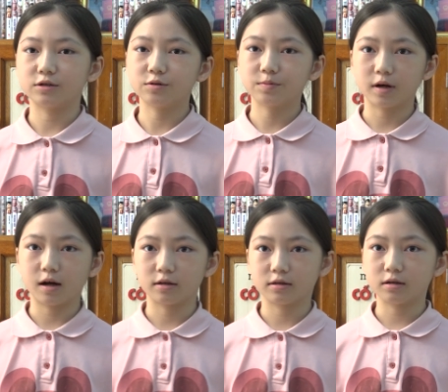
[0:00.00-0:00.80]
giúp
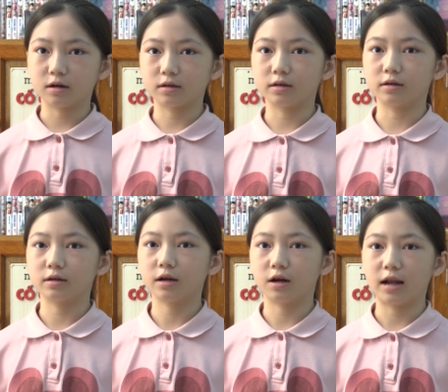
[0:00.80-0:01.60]
con được những
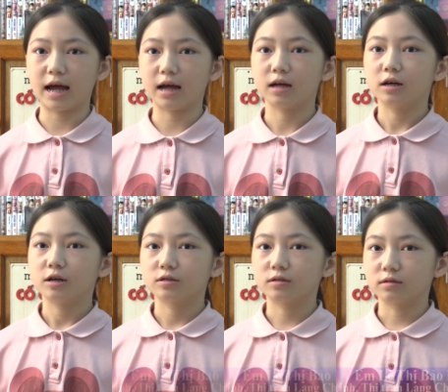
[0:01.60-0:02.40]
điều là
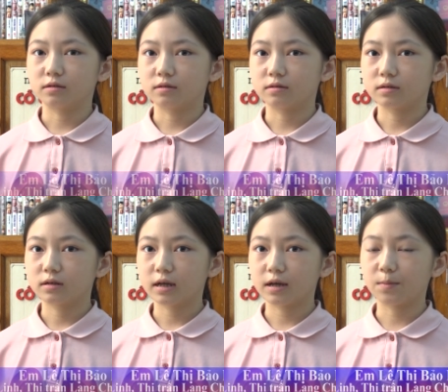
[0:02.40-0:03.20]
ừ,
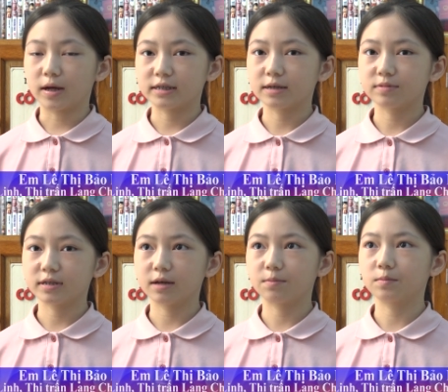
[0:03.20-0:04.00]
khi mà sắp
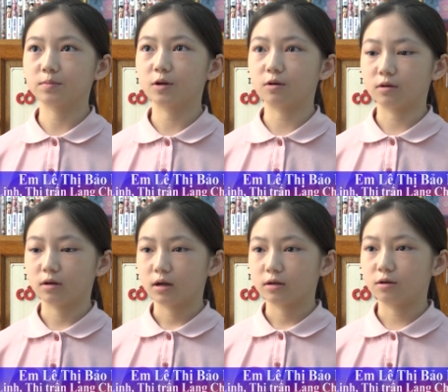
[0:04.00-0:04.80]
xếp đồ
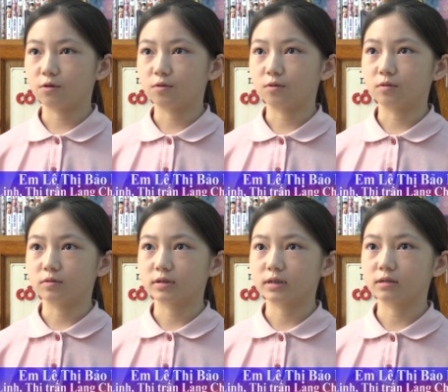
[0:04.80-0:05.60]
đồ
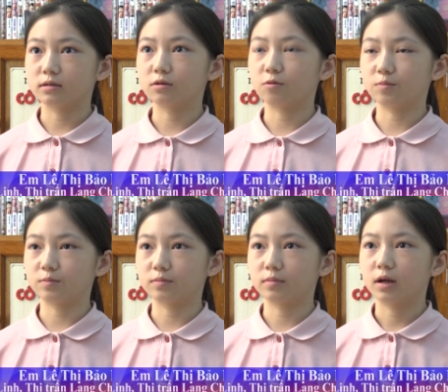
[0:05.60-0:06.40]

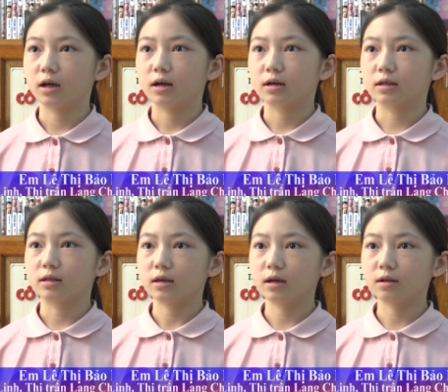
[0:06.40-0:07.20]
dùng cần
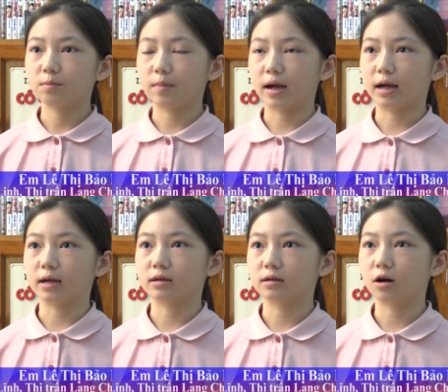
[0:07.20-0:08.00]
thiết
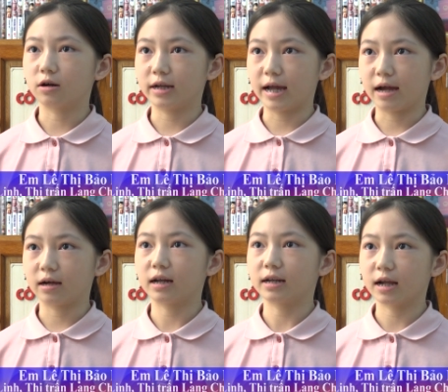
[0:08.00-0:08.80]
mà gọn gàng
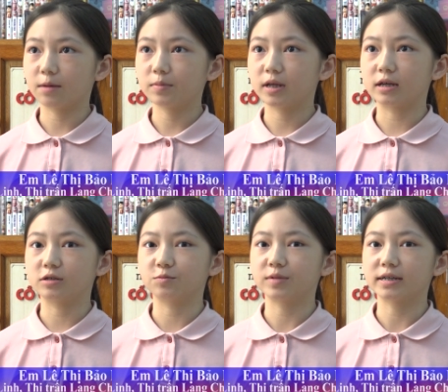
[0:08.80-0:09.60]
ngăn nắp thì
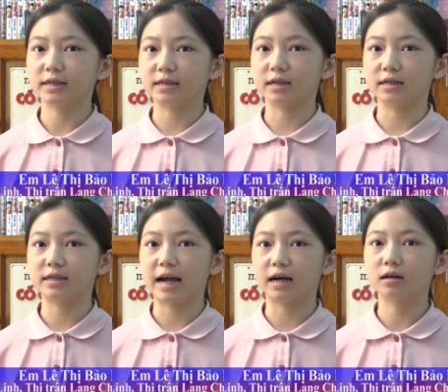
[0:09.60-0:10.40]
chúng ta sẽ dễ
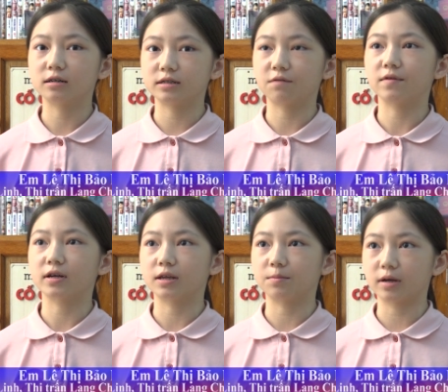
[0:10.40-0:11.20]
dàng hơn trong việc
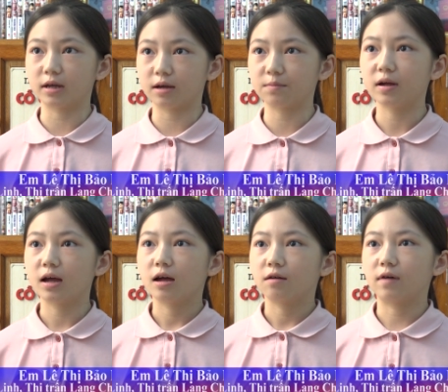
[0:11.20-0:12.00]
tìm kiếm
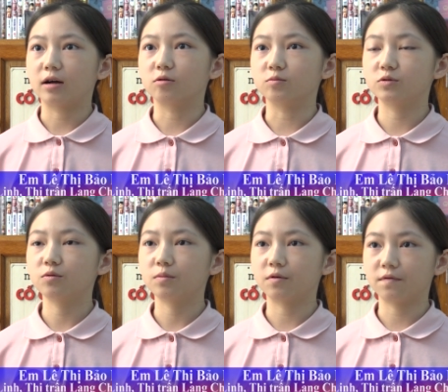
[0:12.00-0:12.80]
và cũng giúp
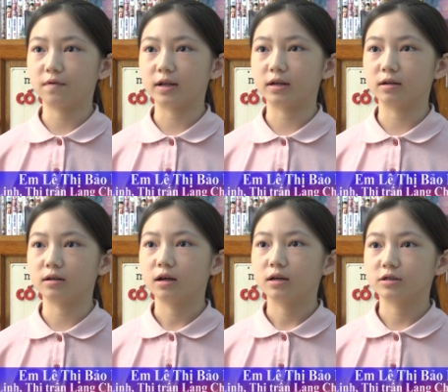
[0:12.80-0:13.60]
một phần
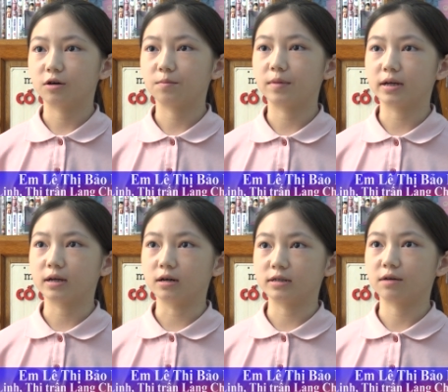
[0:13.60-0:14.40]
cho mình
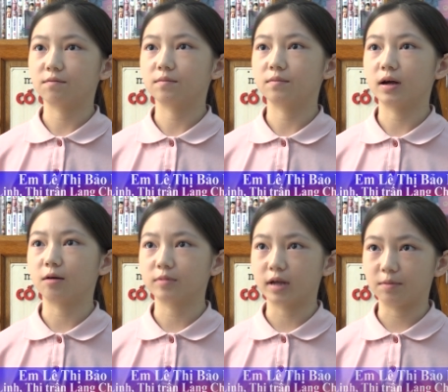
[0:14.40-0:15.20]
ở trong học
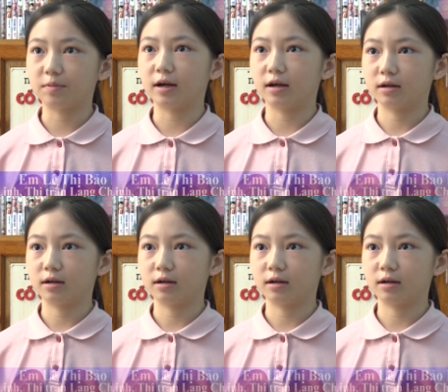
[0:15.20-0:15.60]
tập ạ.